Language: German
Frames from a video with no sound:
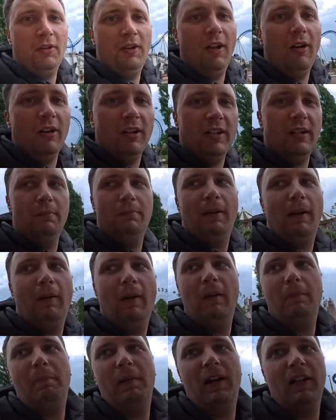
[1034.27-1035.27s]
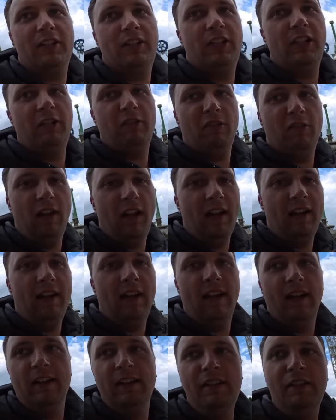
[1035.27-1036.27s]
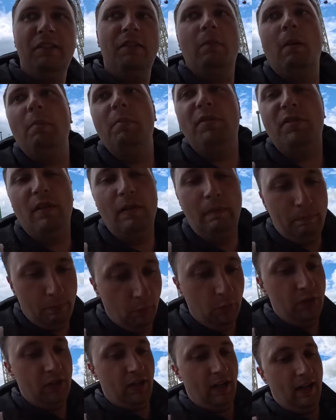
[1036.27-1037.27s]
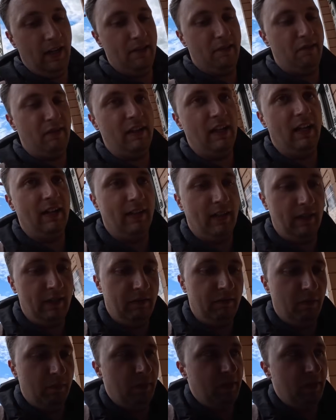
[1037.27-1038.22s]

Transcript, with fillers: Und auch hier im Powerpark steht so eine Anlage. Die ist aber ein bisschen bunter als die anderen, die wir